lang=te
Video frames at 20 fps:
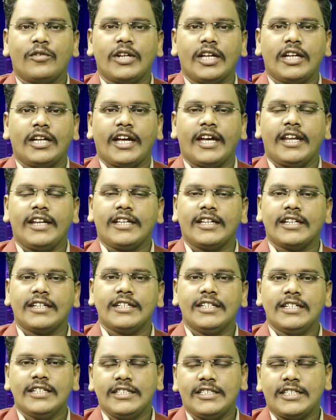కూడా ఆయనకి
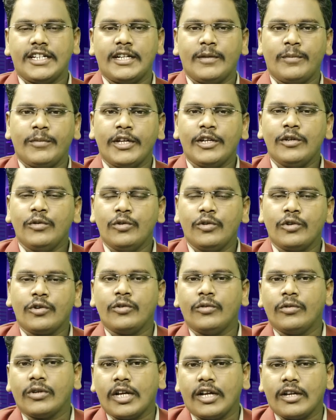చెడ్డ పేరు
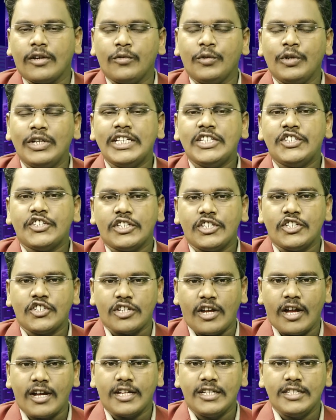ఒక ఊహించని
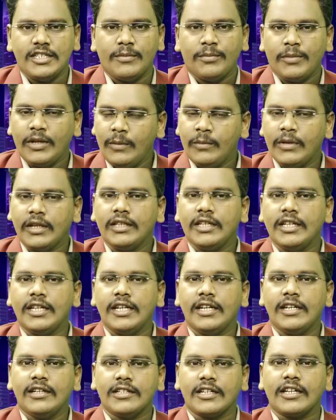షాక్ అని చెప్పాలి మరి దీని
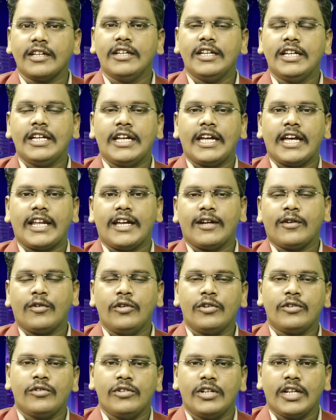నుంచి ఎలా
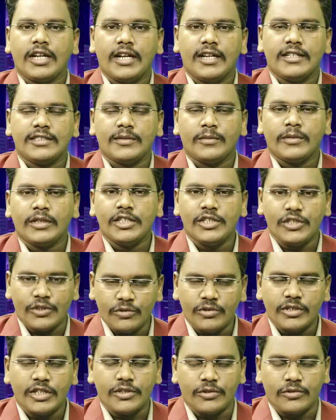కోలుకుంటారు ఇలా
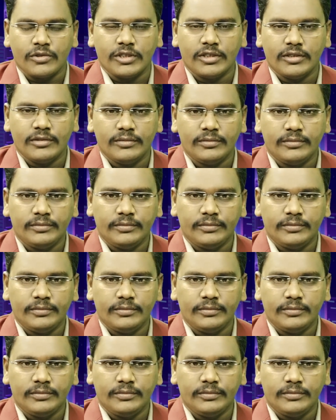సమర్థించుకుంటారు చూద్దాం